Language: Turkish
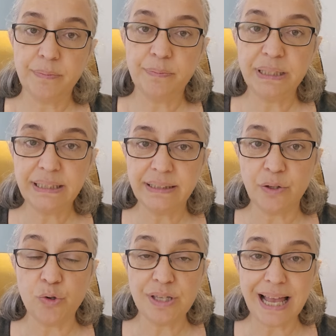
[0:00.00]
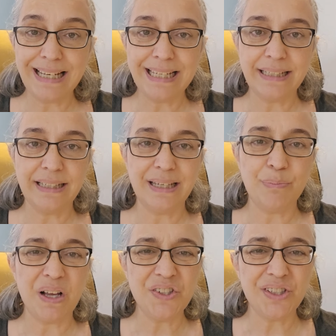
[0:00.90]
Bakın özellikle
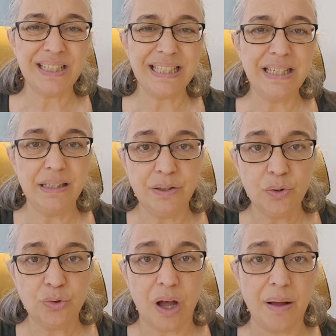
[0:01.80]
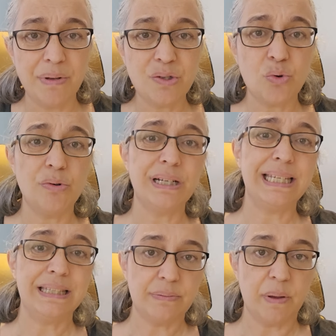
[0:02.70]
başta gidiyordu ama sonra
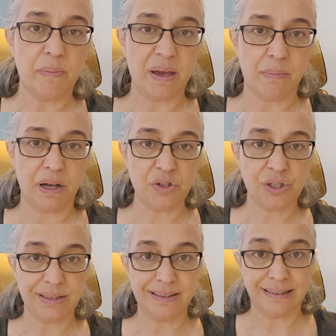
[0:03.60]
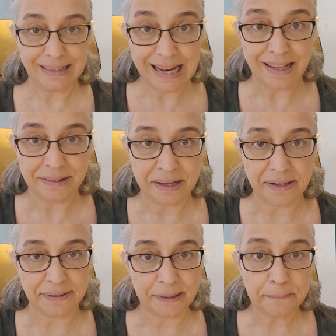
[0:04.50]
gitmemeye başladı
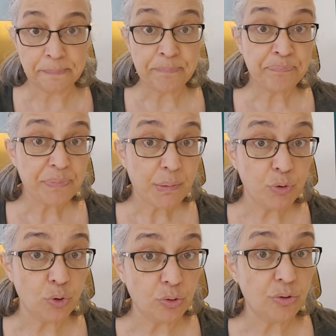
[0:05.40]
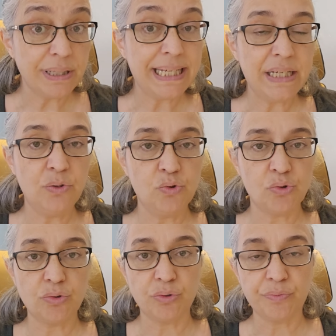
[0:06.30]
denenlerde bu konuda iyi
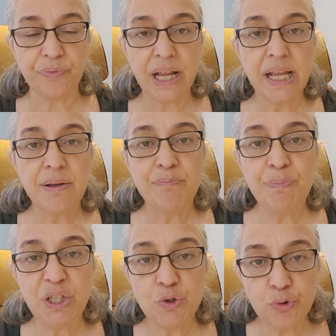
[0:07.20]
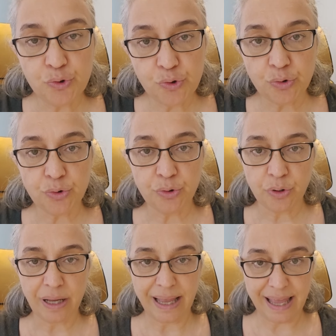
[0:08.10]
düşünün. Bir çocuk
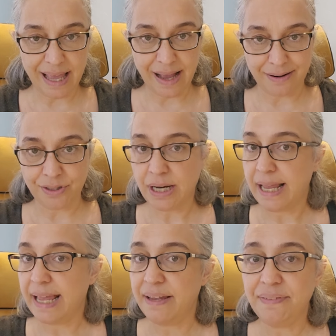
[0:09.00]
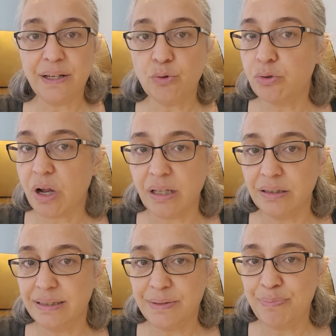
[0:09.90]
eğer evde
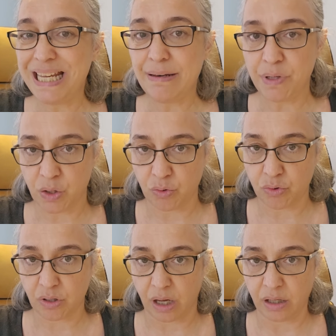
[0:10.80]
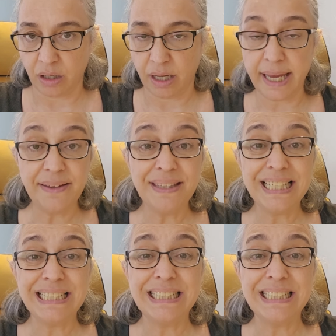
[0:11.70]
kuralları bilmiyorsa, evde